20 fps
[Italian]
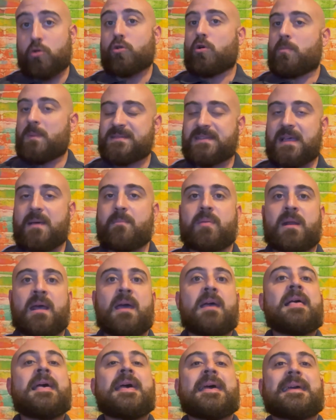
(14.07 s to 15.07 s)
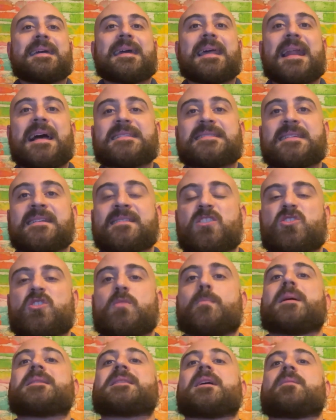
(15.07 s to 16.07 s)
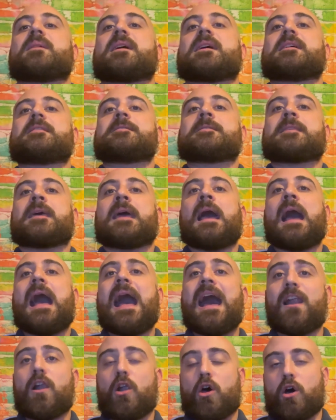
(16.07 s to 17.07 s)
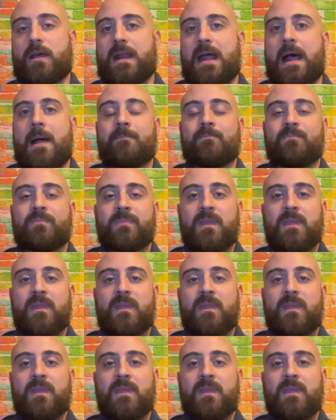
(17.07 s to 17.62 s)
Come sempre, grazie anticipatamente. Allora,